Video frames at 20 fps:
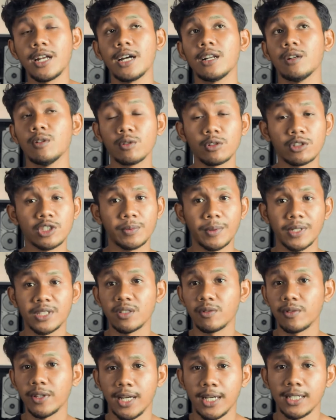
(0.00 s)
dan untuk
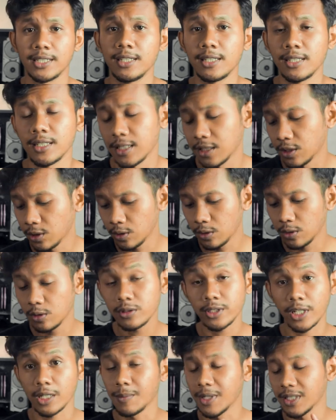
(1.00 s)
spesifikasinya itu
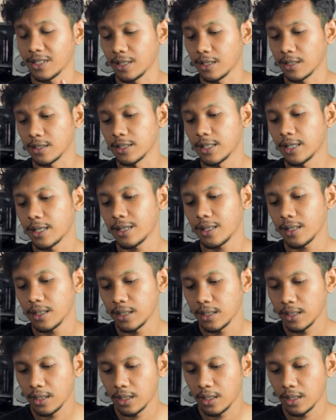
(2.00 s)
saya baca aja.